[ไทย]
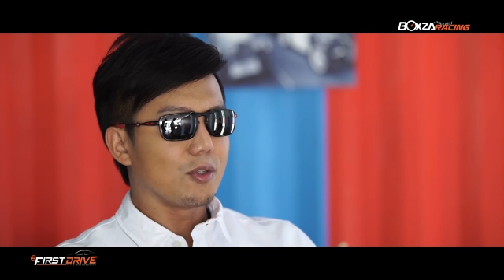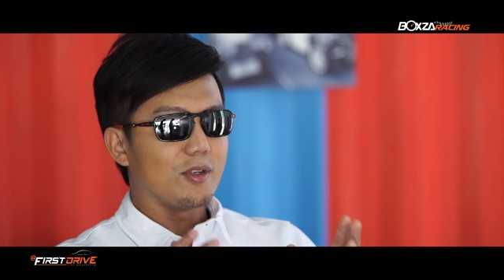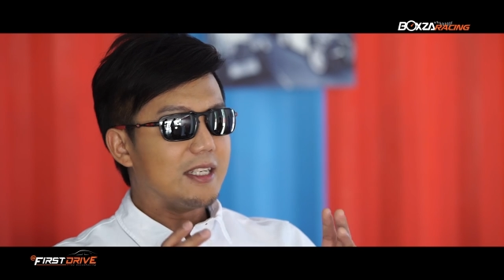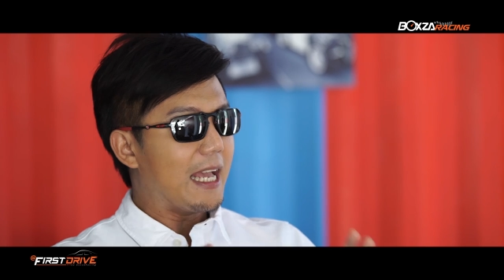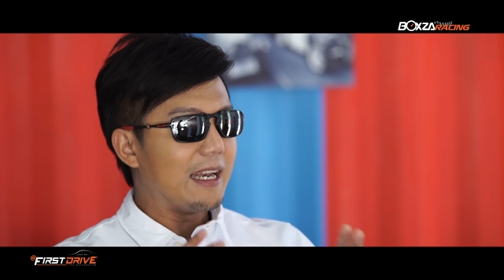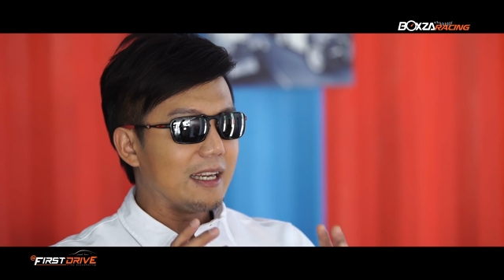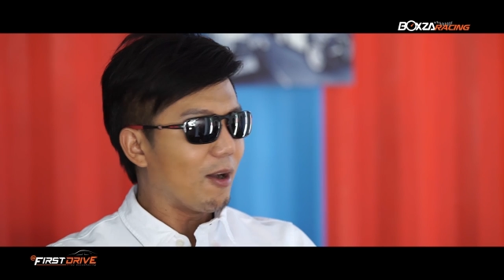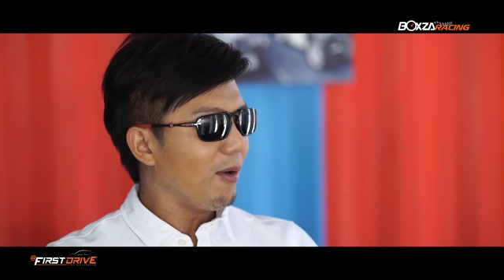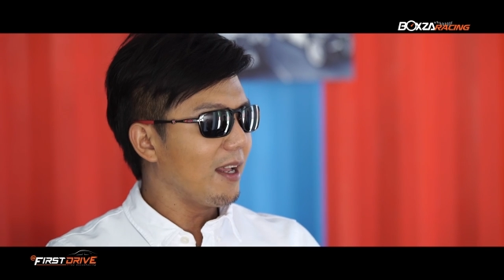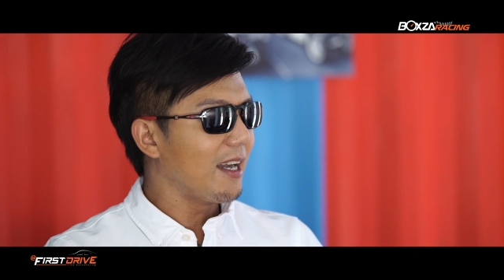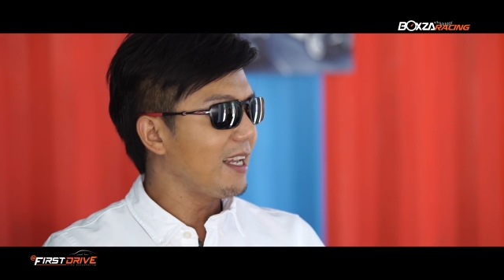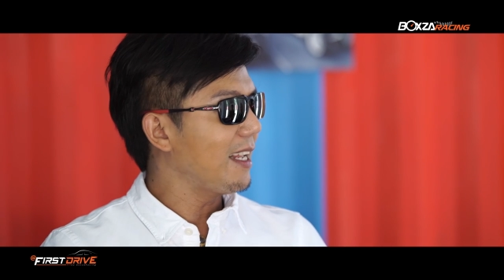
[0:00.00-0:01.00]
จุดเด่นเขา
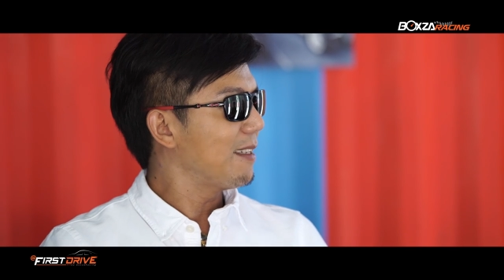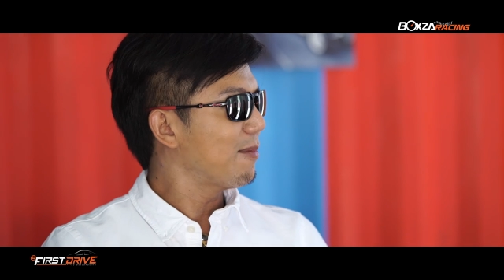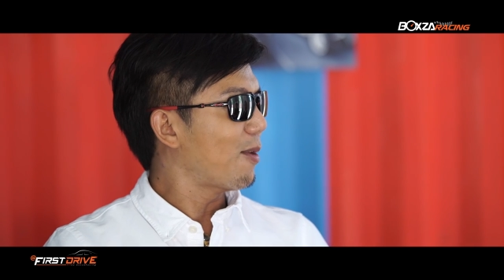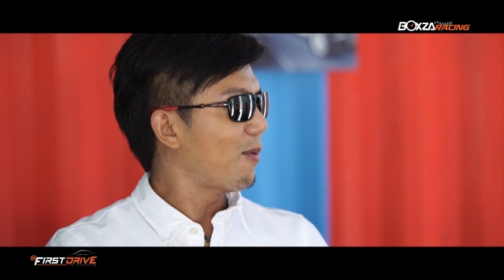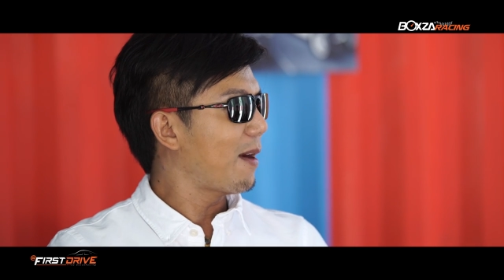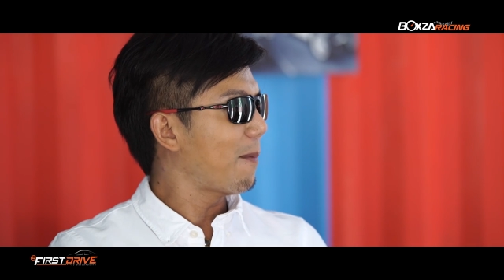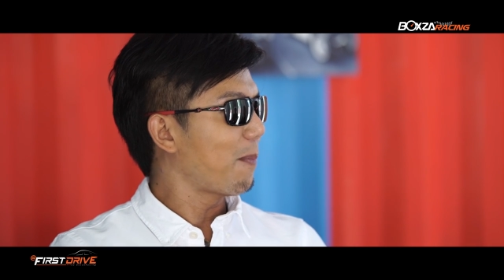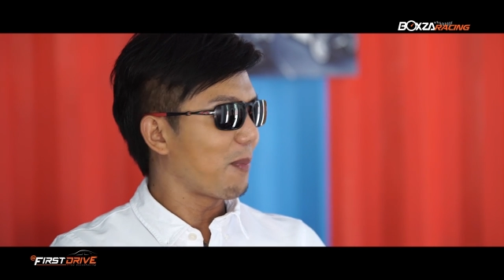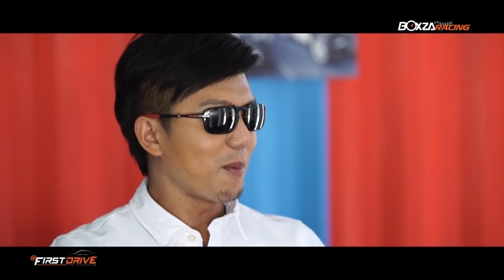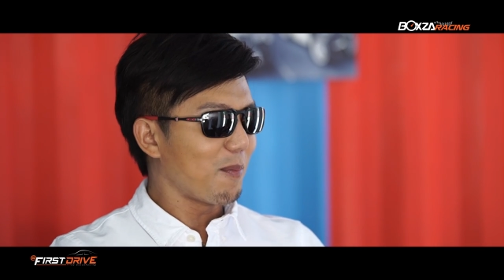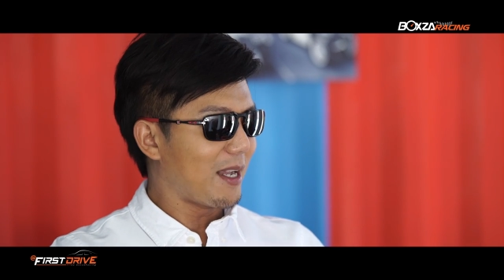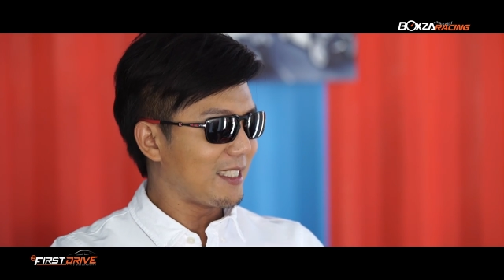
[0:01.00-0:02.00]
เลยเนี่ยผมบอกว่า
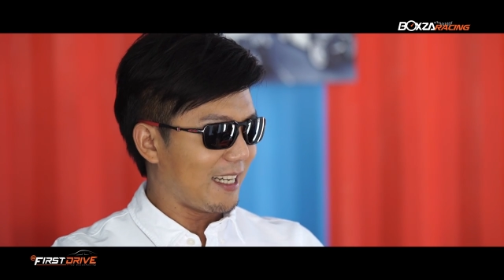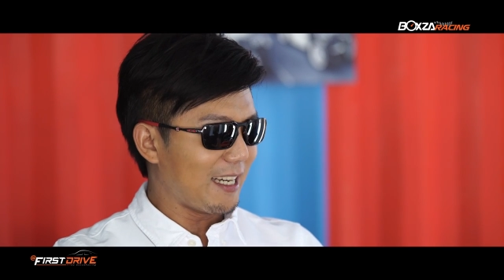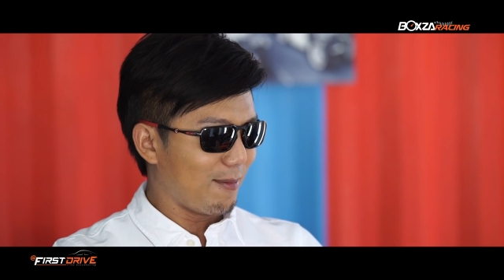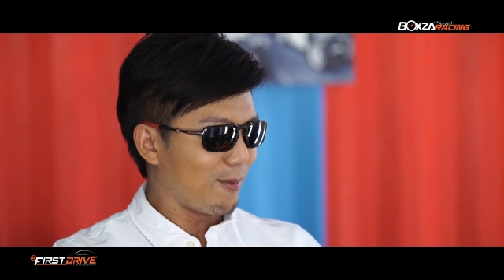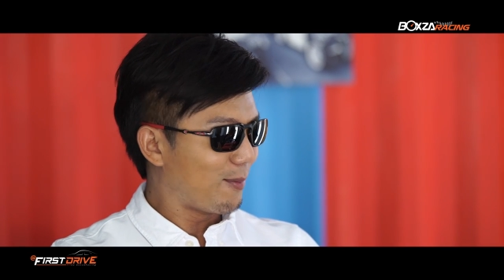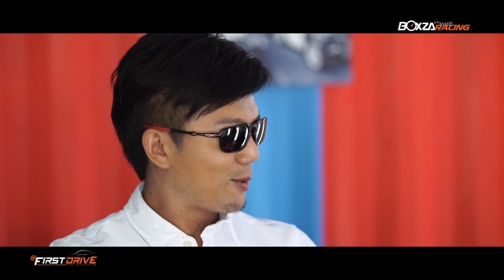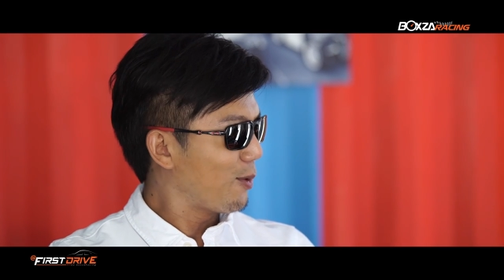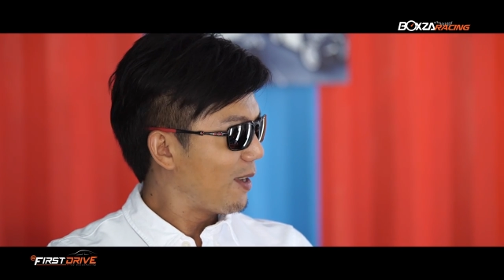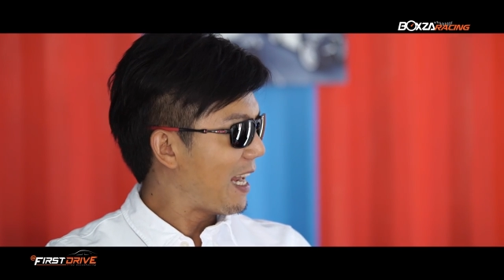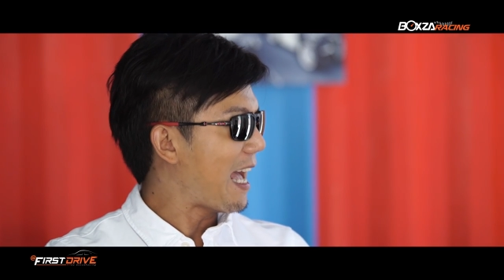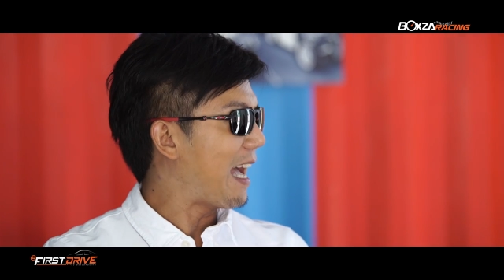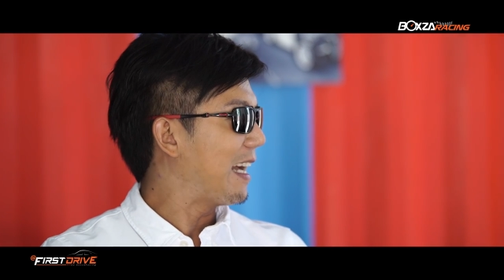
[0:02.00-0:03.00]
มาจากระบบช่วง
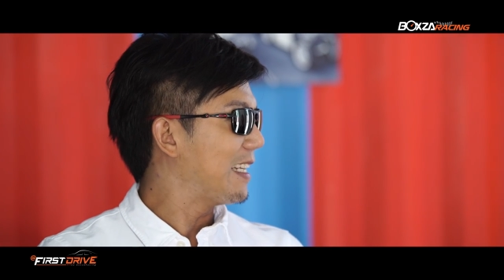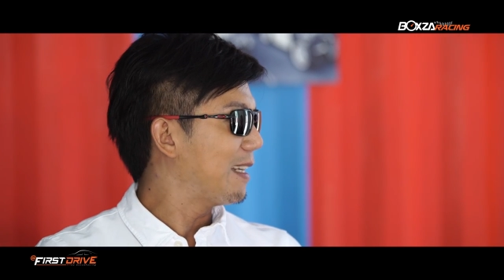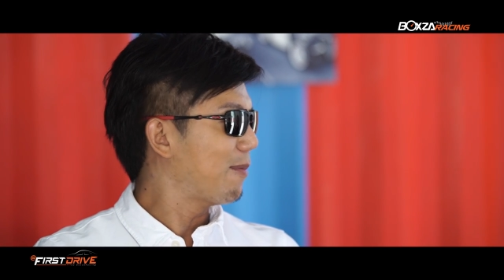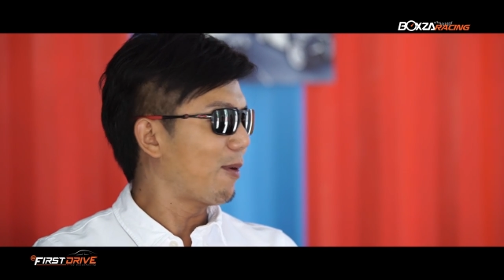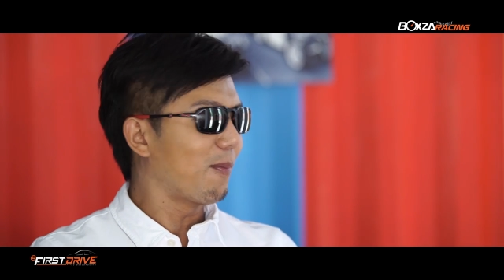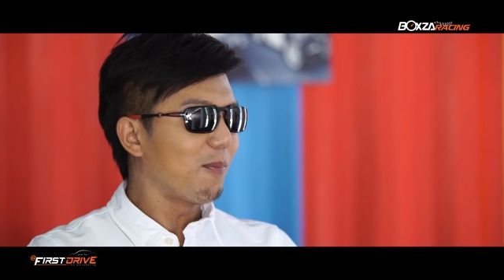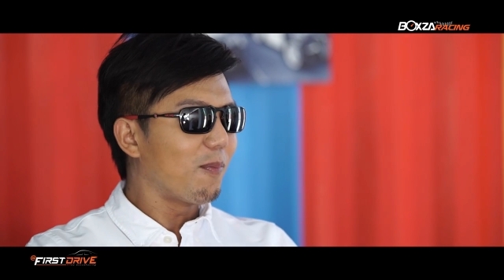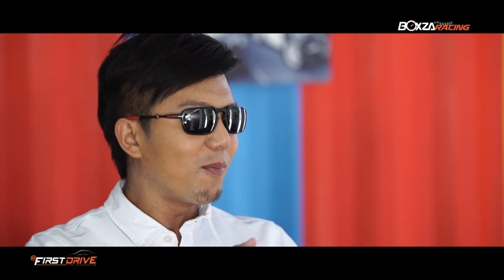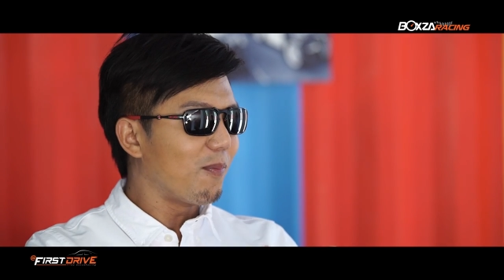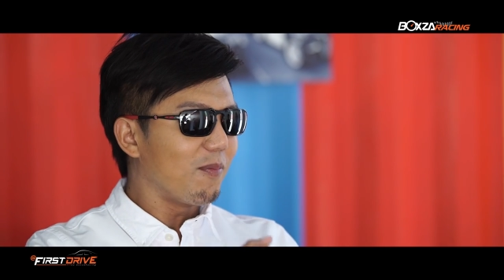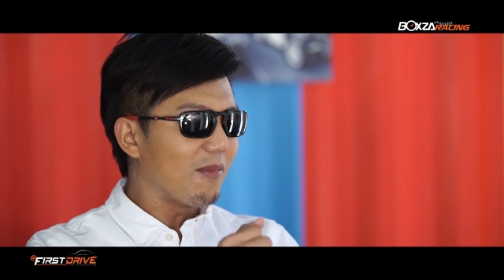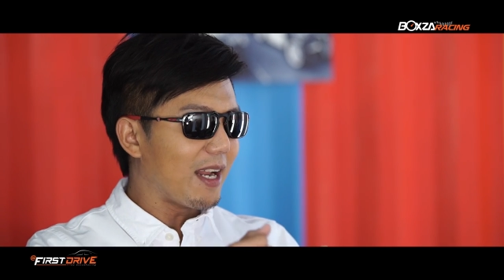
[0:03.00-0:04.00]
ล่างระบบ
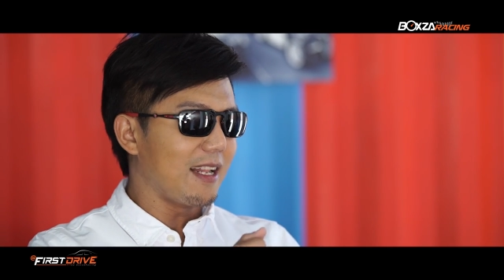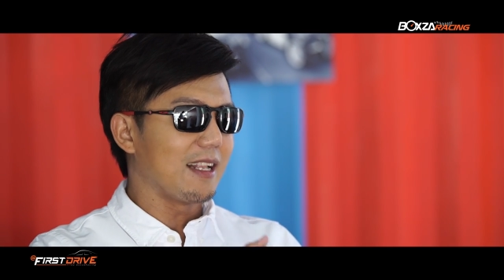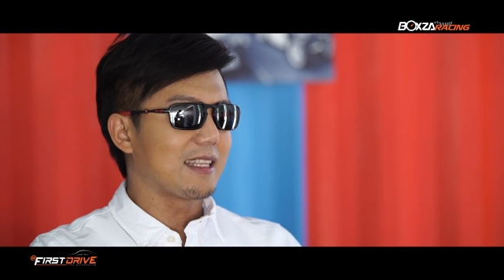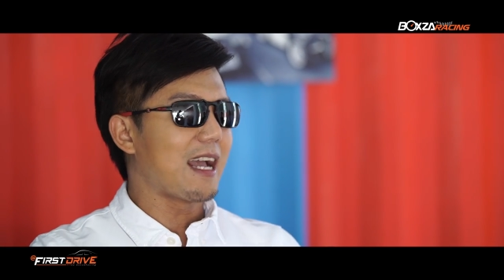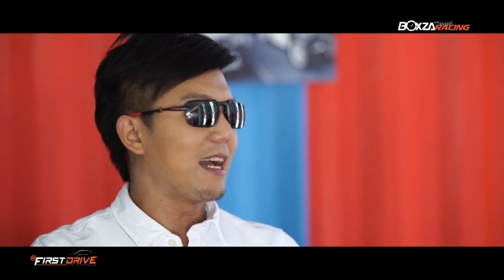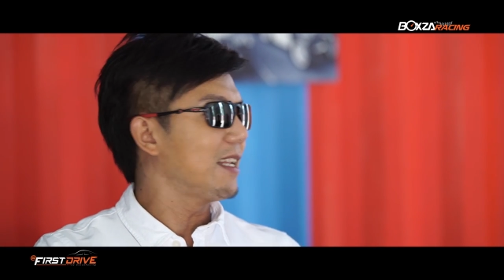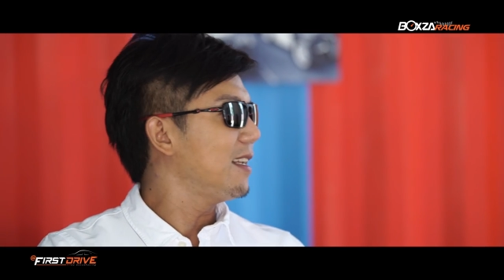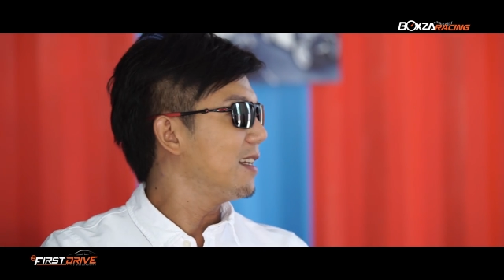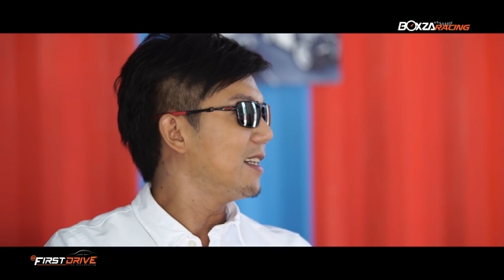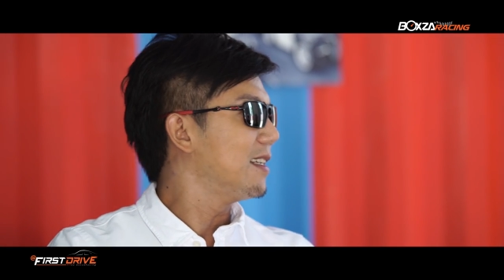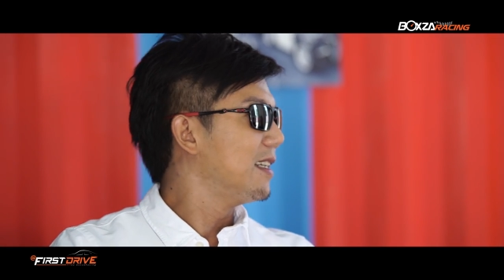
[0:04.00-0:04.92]
อะไรต่างๆนี่